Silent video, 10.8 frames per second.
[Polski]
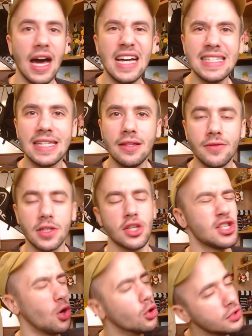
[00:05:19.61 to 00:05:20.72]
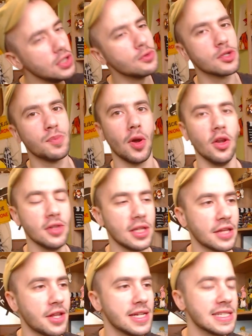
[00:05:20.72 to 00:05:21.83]
Anzen w zasadzie Odysus spogląda na
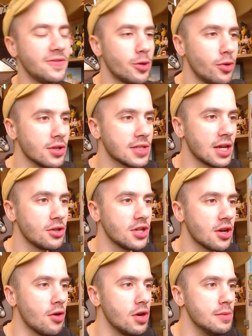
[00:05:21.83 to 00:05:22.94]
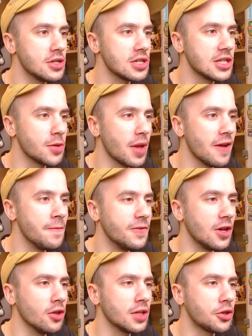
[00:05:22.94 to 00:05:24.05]
transformującego się Goku i myśli sobie,
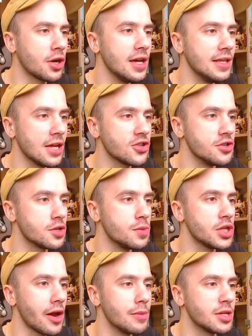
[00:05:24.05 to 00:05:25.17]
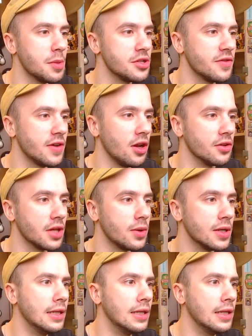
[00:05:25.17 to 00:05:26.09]
wygląda trochę inaczej niż myślałem, że będzie wyglądał.